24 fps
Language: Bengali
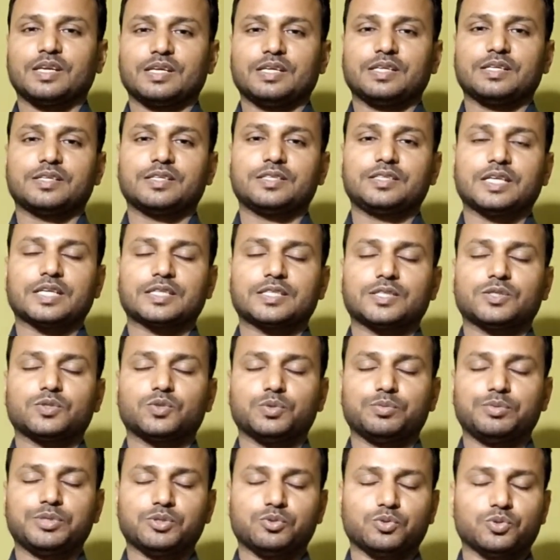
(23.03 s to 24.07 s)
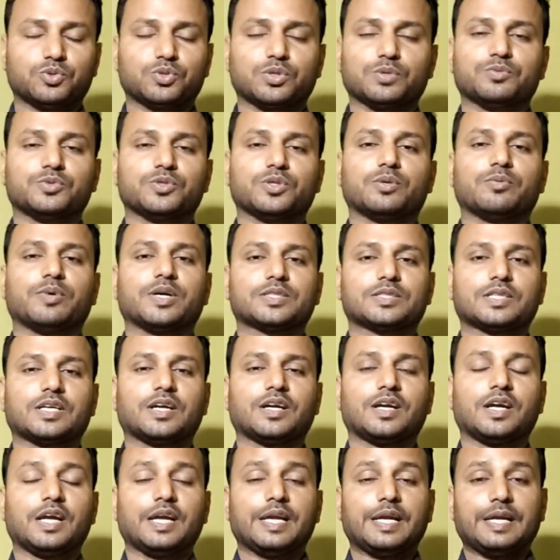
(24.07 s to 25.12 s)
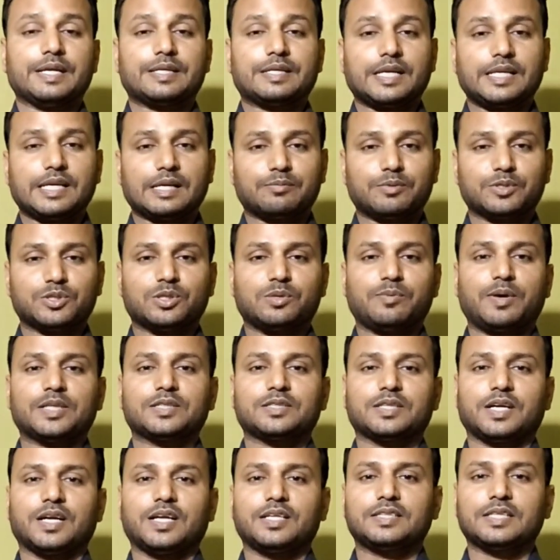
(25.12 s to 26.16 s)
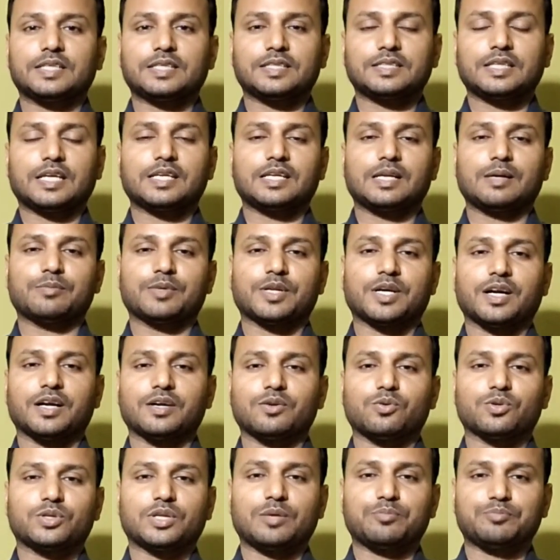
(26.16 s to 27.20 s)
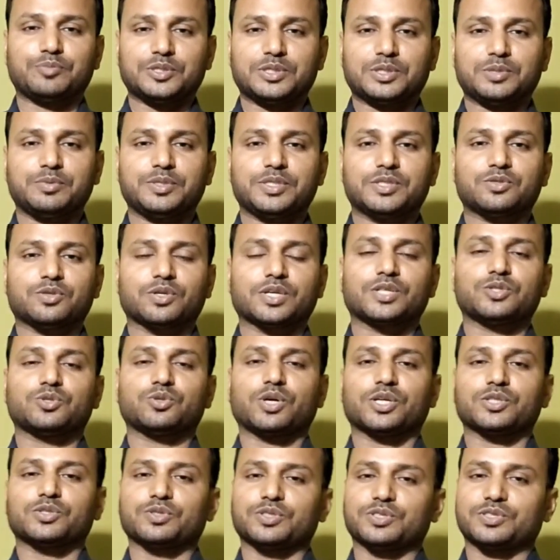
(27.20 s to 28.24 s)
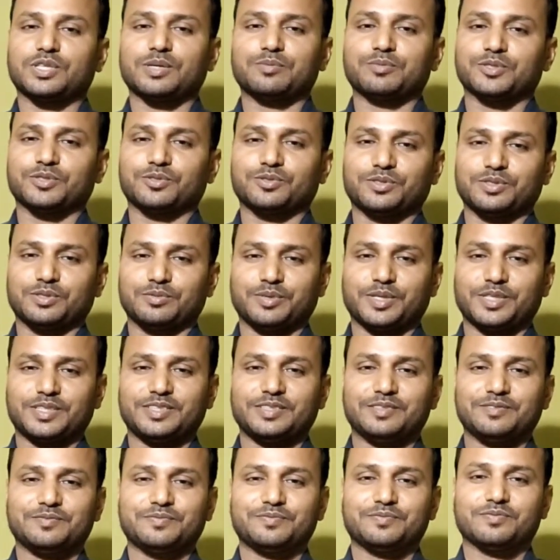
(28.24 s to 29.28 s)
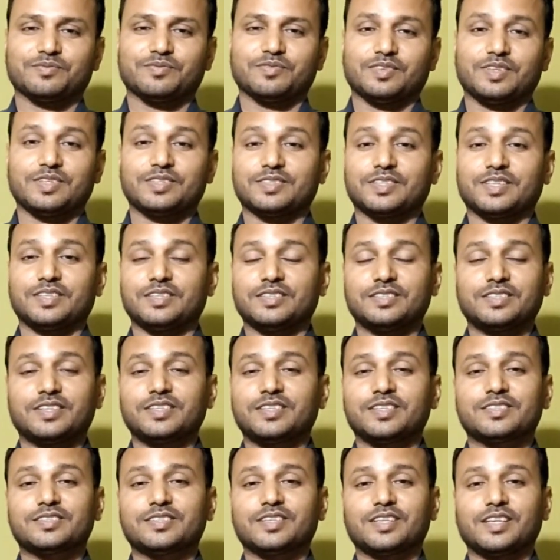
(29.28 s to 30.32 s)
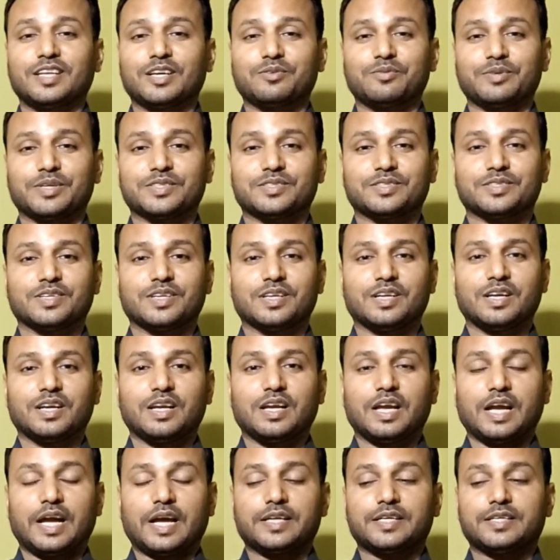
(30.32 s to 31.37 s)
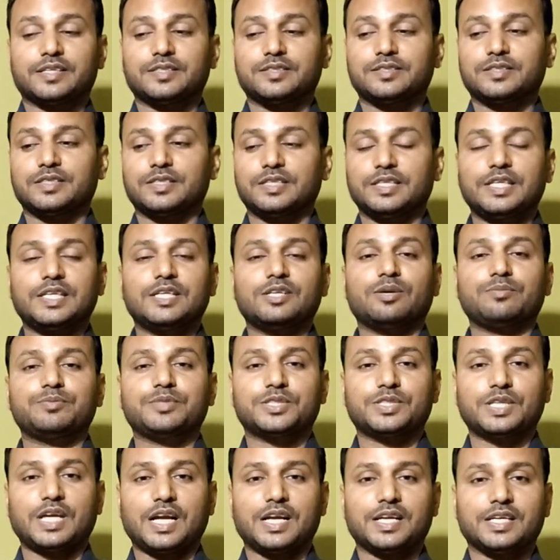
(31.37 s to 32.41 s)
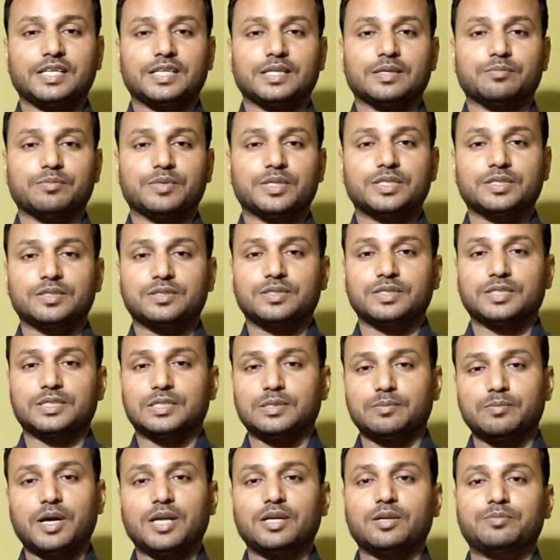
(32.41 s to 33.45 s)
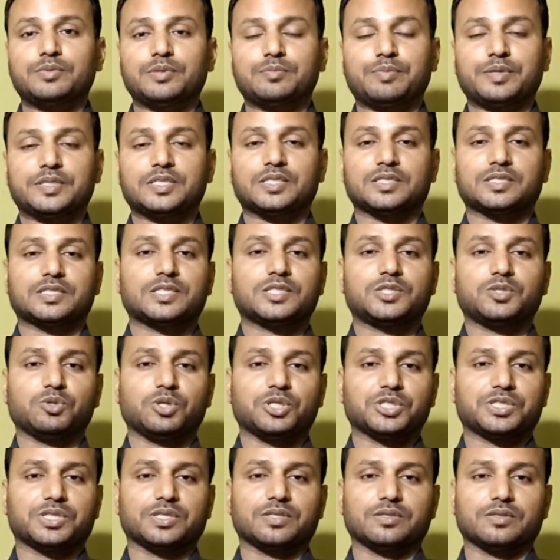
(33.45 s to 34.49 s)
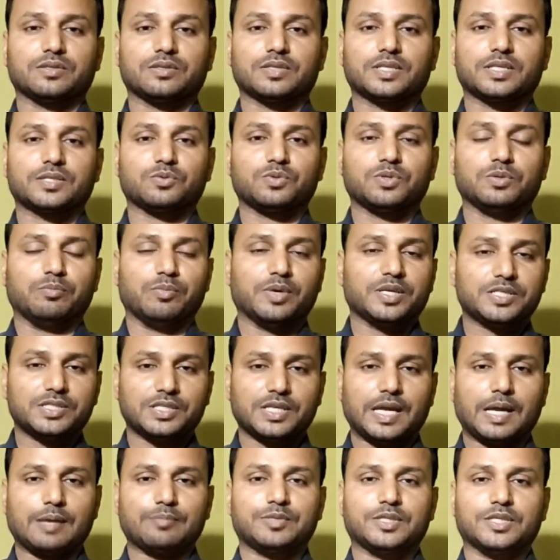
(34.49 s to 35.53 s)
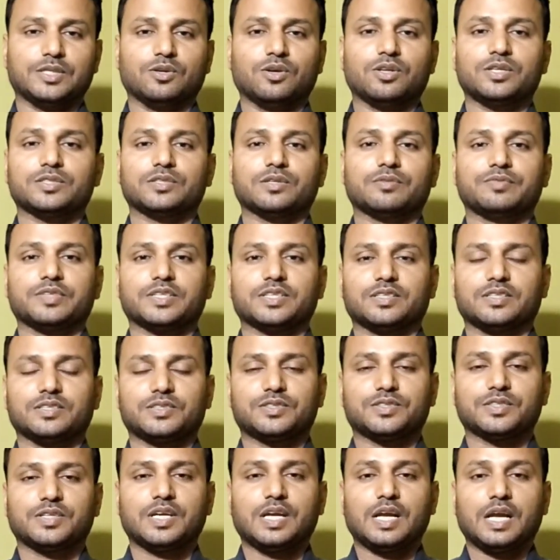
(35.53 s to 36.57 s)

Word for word: ইংরেজি একটি খুবই গুরুত্বপূর্ণ ভাষা এটাই একমাত্র ভাষা যেটা জানলে আমরা গোটা পৃথিবীর সঙ্গে যোগাযোগ স্থাপন করতে পারি It is an international language. And it is the need of the time, it is the demand of the present situation that we must have the knowledge of English.